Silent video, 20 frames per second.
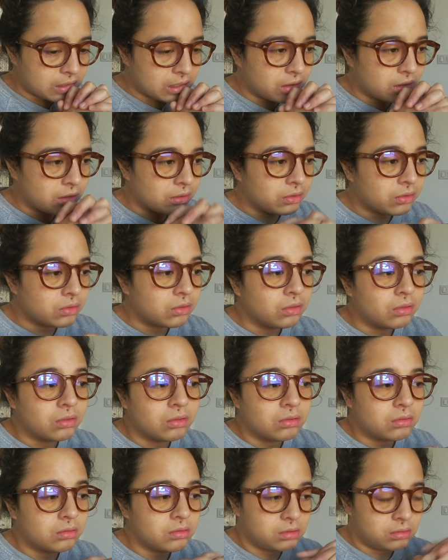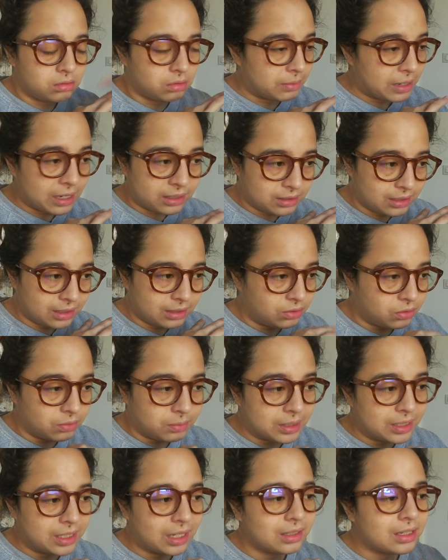euh, une de mes, de
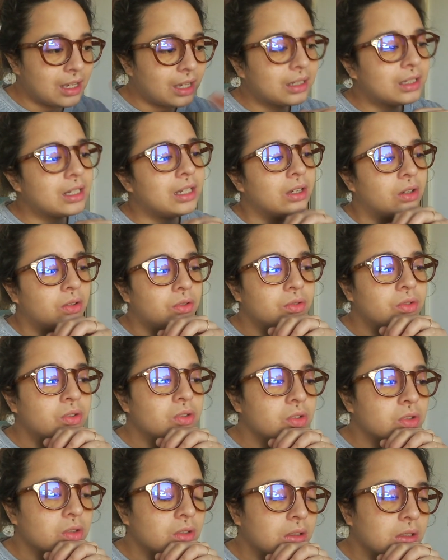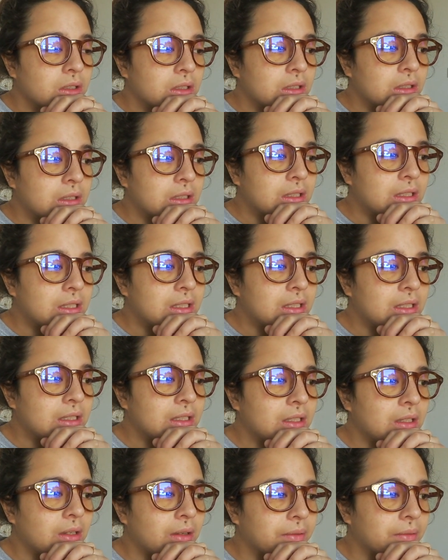mes, dernières clientes
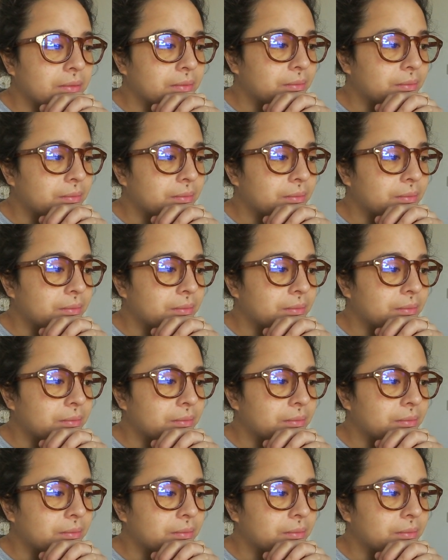qui,